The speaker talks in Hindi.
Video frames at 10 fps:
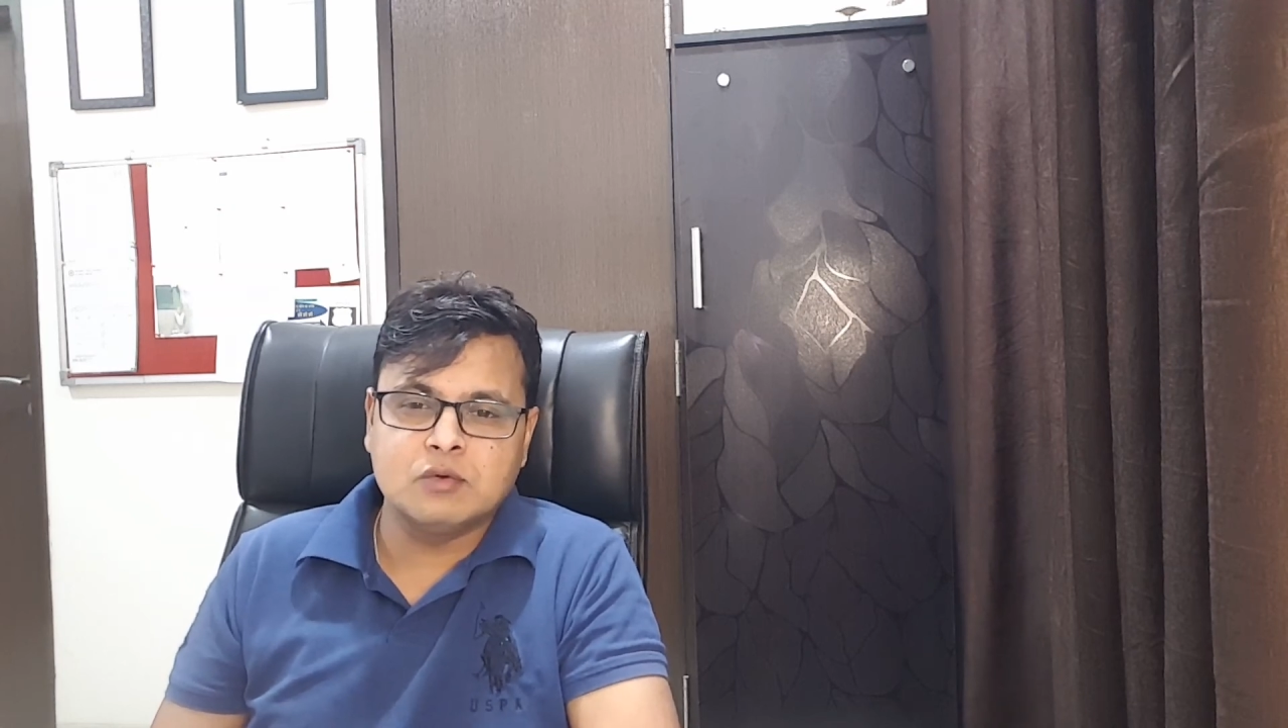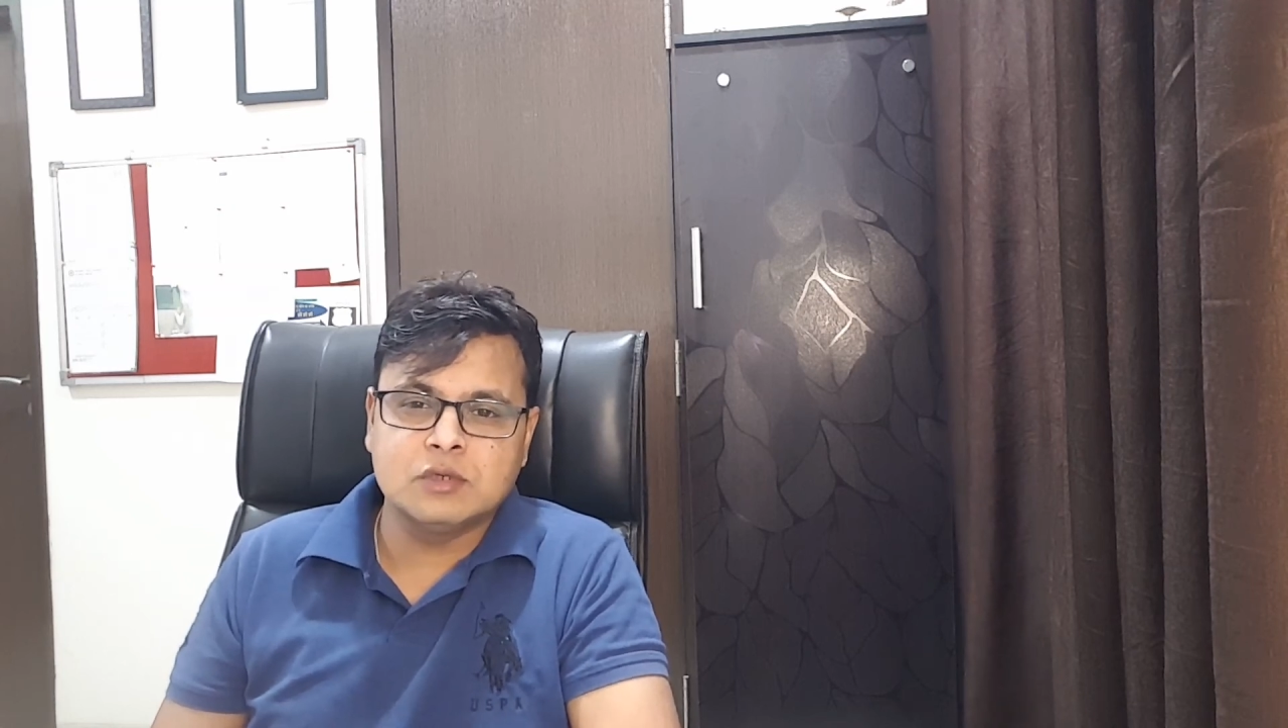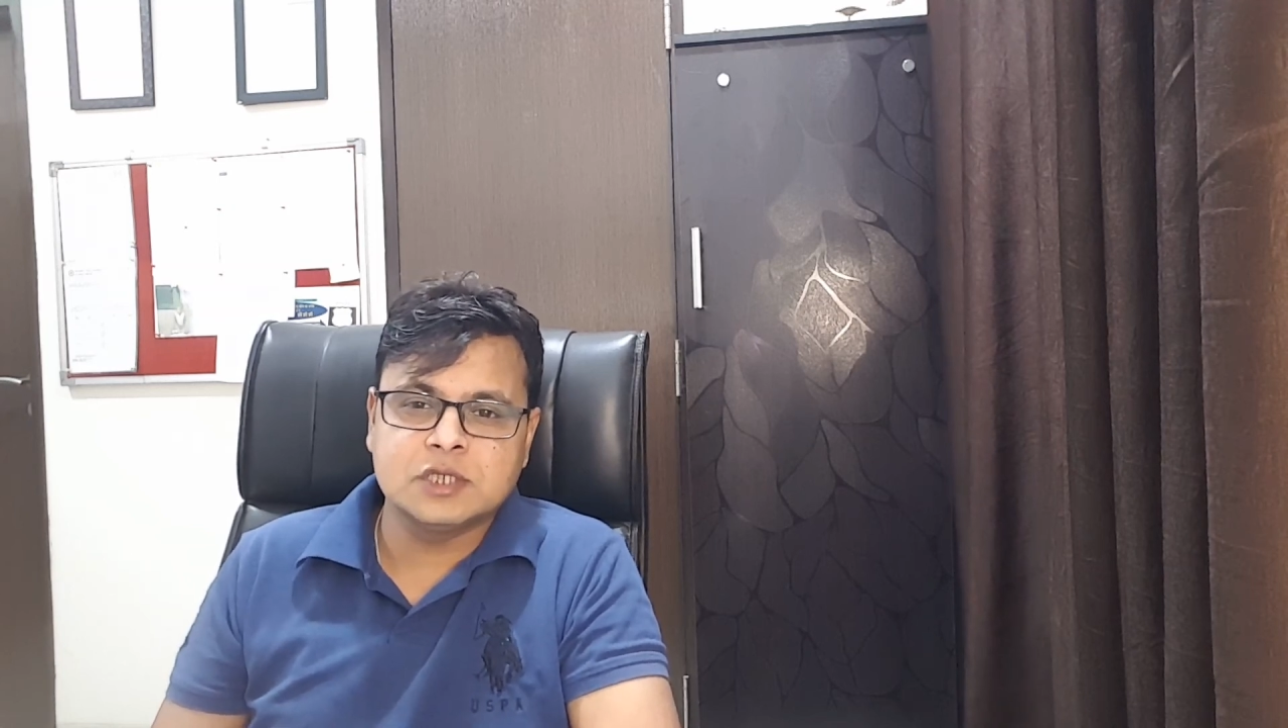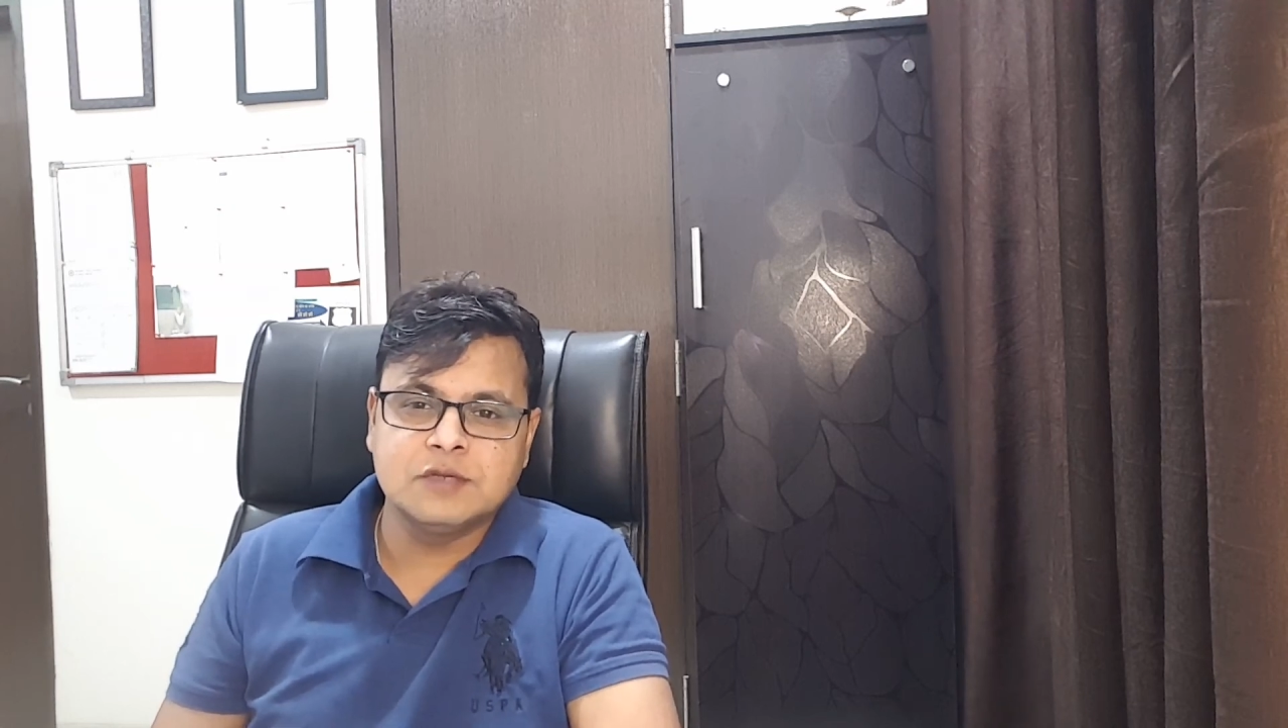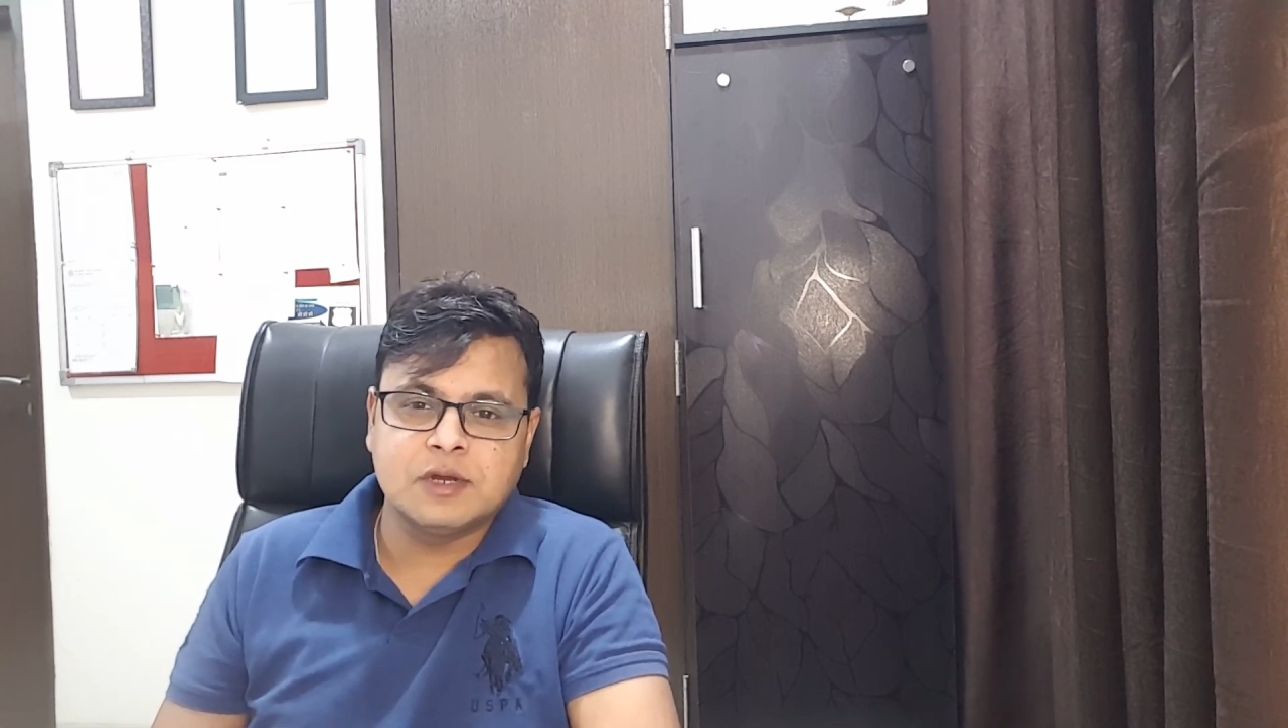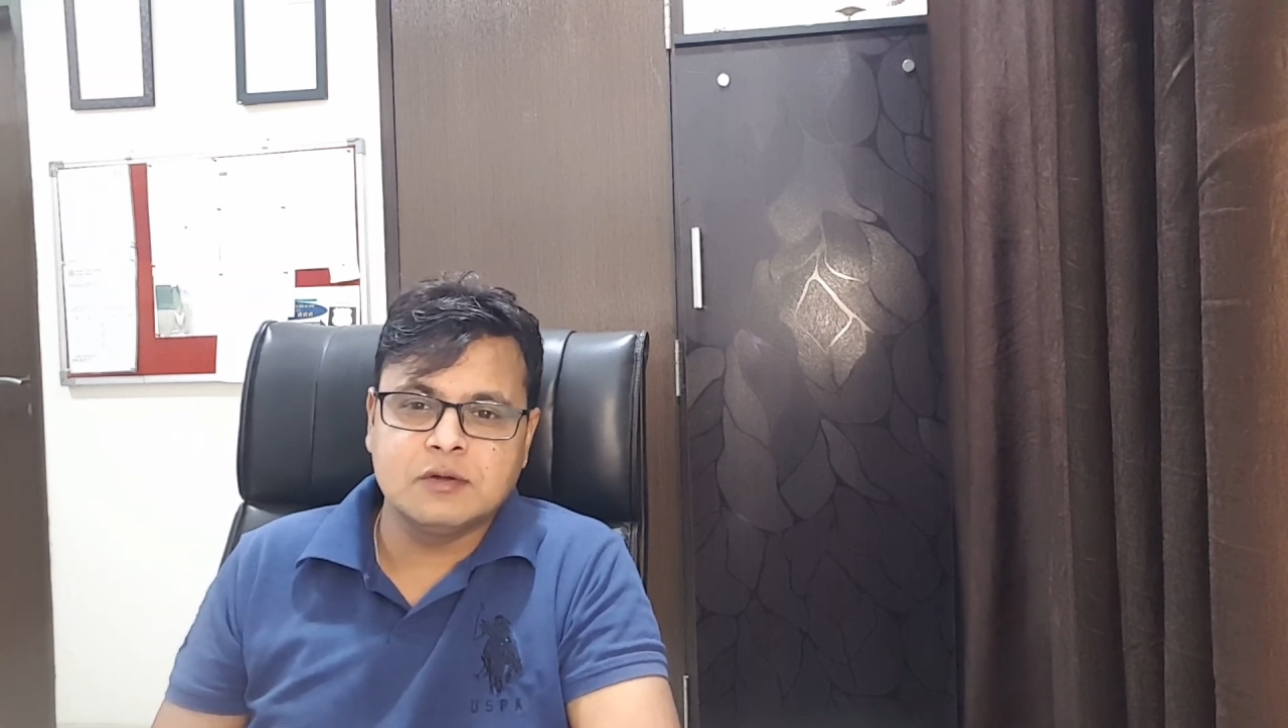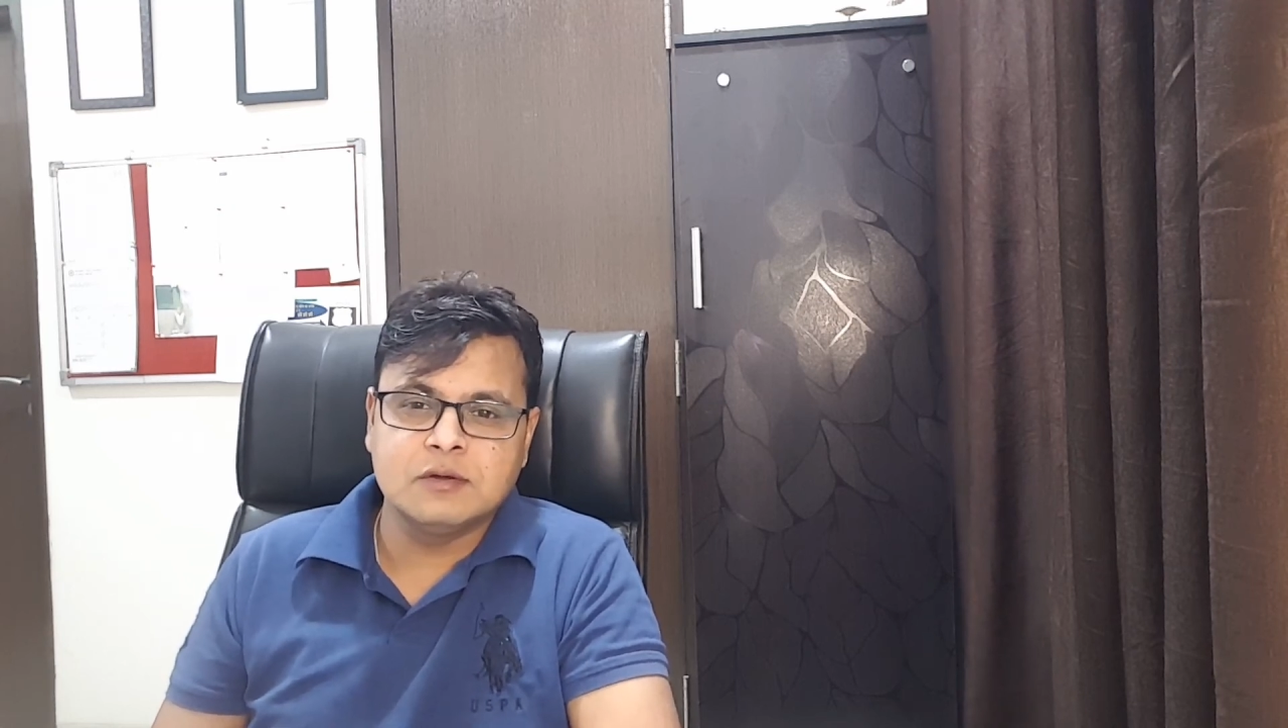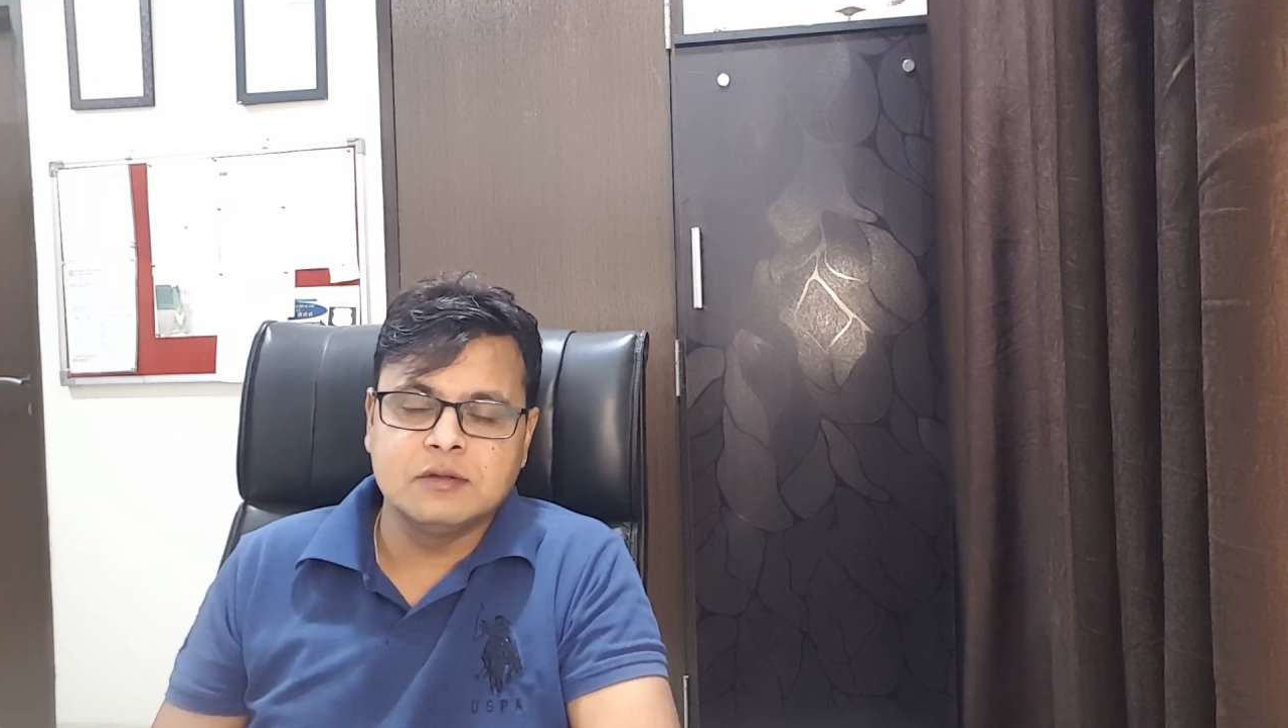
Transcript: करूँगा शनिवार को